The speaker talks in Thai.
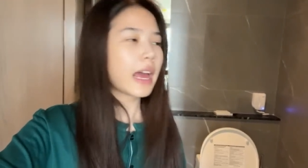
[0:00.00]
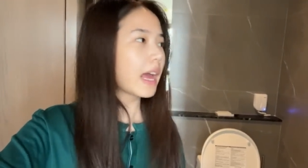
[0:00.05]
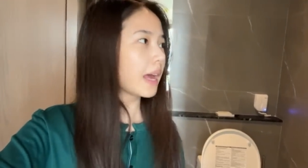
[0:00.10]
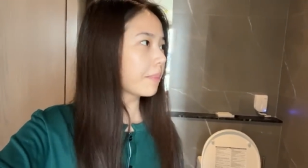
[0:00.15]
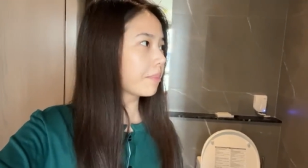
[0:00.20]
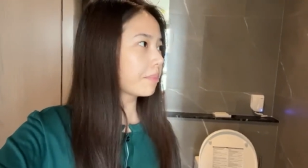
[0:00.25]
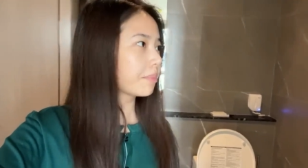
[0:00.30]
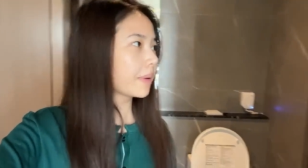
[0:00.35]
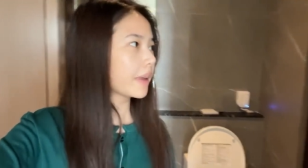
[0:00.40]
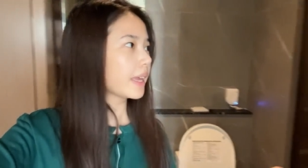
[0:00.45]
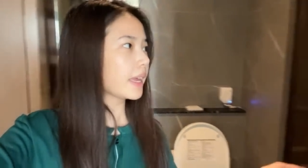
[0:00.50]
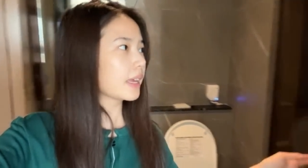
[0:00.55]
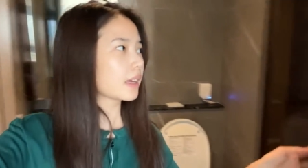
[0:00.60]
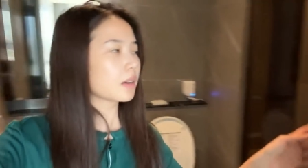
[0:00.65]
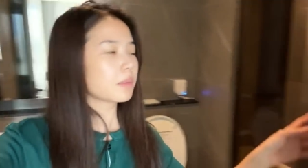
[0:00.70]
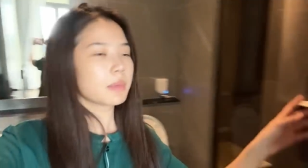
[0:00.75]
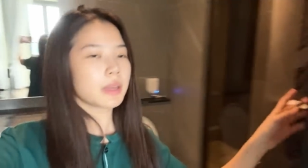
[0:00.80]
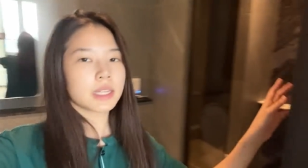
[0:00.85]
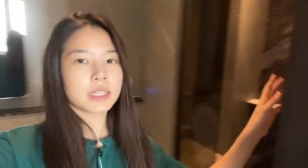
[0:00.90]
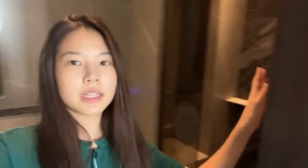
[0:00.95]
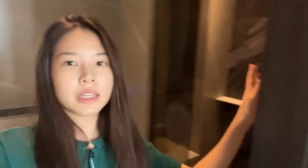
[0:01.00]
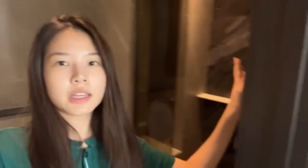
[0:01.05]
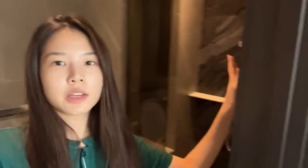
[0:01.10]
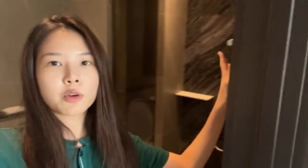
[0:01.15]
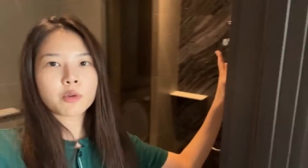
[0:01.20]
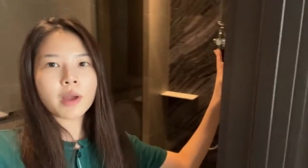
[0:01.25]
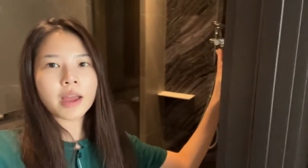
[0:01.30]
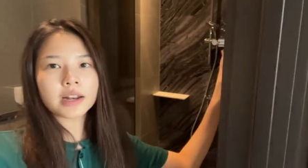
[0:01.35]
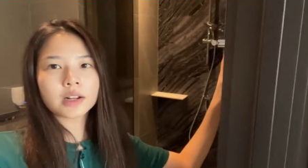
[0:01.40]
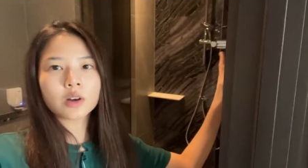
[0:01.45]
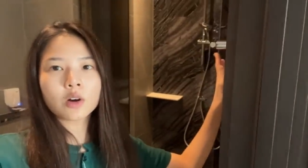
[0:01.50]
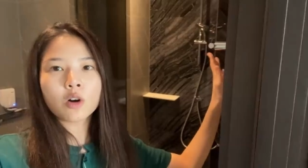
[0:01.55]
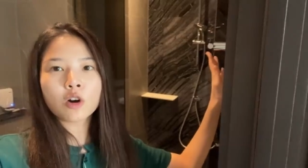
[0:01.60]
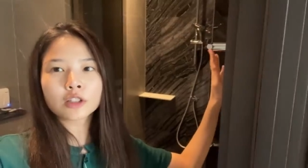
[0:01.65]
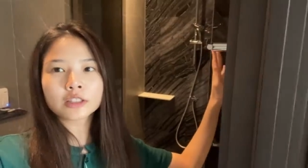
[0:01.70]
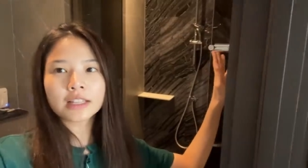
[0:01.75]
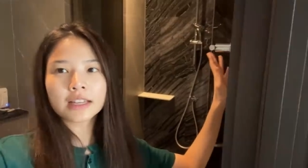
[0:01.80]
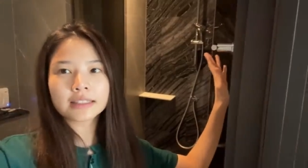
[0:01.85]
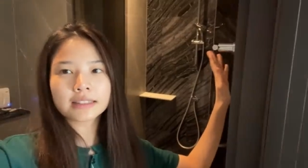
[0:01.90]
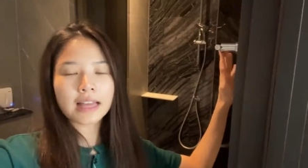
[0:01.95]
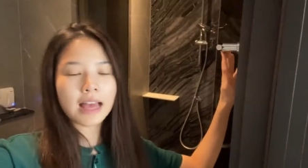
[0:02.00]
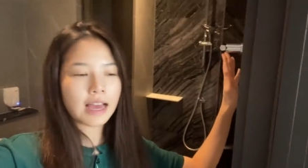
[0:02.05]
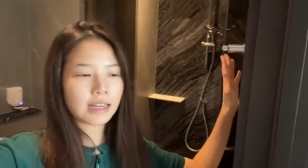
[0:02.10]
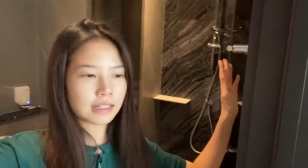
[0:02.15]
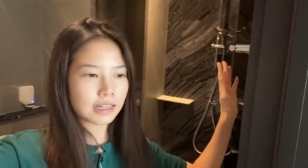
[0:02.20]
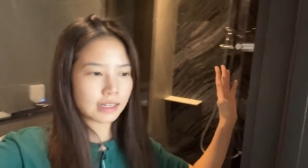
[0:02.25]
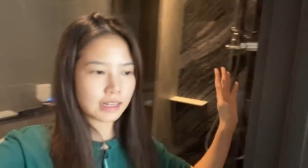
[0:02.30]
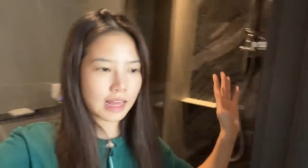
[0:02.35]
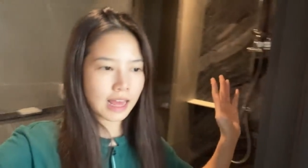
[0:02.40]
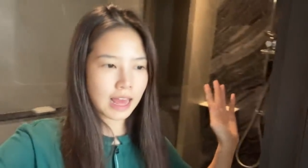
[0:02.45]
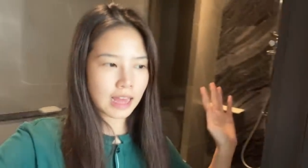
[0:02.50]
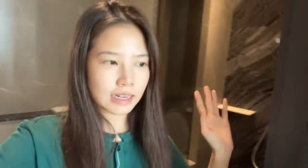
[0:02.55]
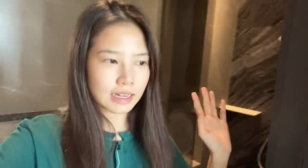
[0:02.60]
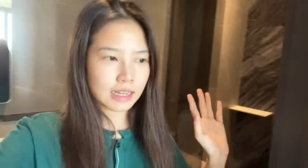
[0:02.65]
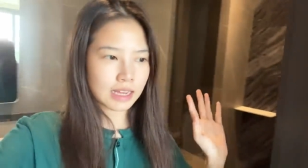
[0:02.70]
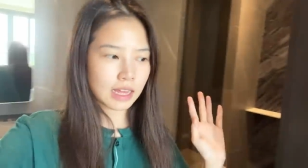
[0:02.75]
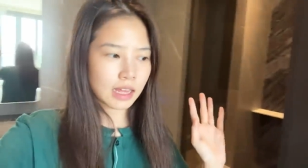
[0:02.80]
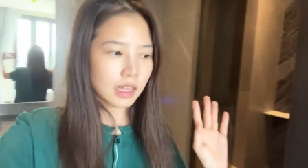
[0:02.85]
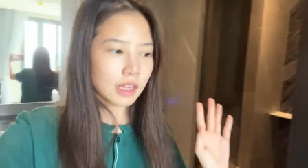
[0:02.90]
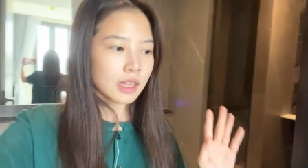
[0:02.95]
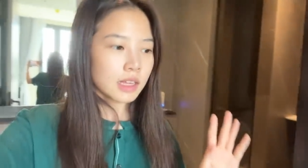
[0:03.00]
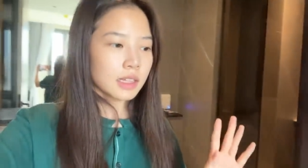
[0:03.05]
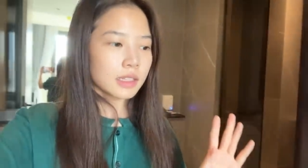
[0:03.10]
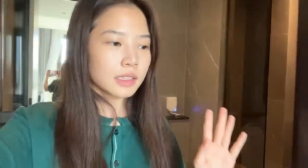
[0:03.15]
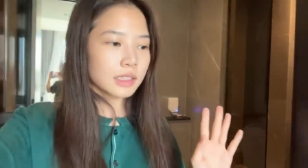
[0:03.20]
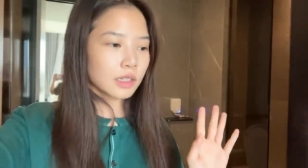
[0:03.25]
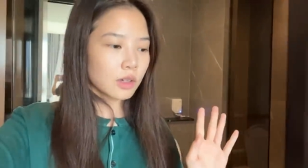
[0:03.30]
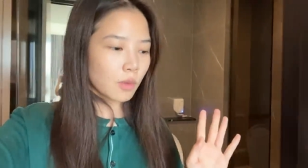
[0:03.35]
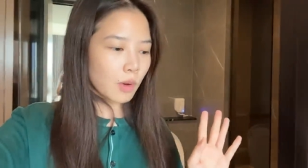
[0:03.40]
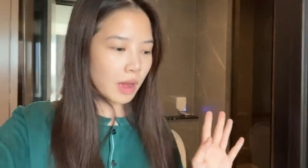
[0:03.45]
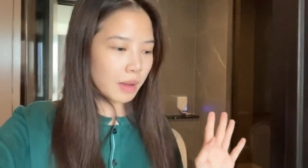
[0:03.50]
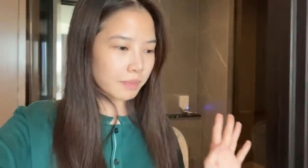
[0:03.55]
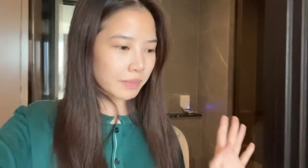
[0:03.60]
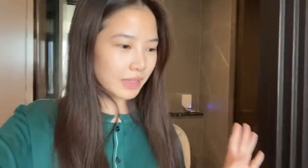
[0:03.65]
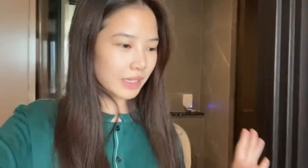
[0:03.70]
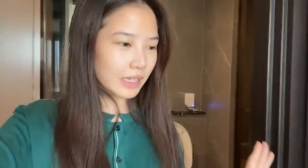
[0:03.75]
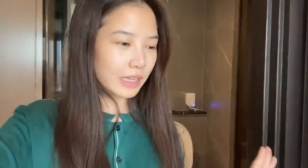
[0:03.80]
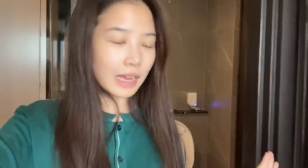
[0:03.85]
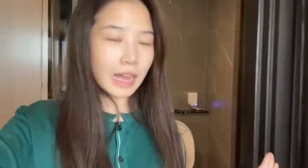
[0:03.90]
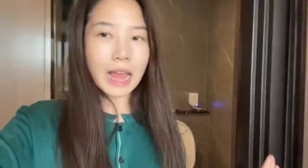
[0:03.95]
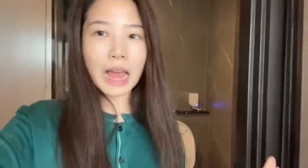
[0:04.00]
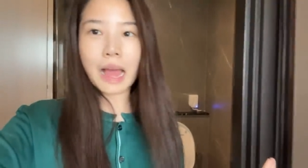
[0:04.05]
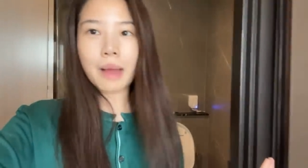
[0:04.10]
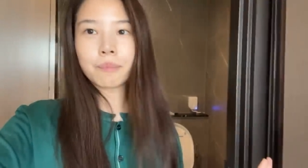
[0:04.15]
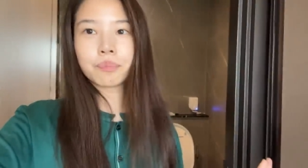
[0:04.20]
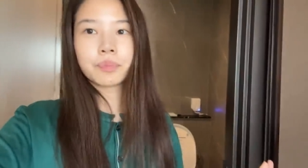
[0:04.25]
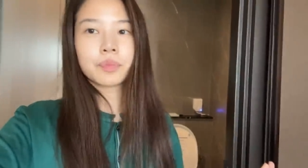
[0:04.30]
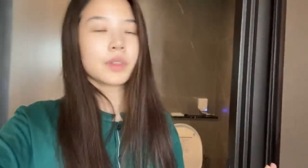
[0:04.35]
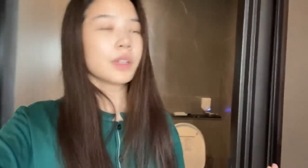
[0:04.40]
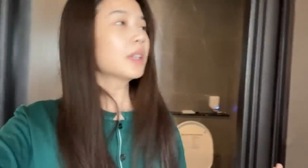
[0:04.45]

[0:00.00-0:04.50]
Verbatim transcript: แฮปปี้ก็มีที่แขวนของต่างๆนานานะคะซึ่งความดีงาม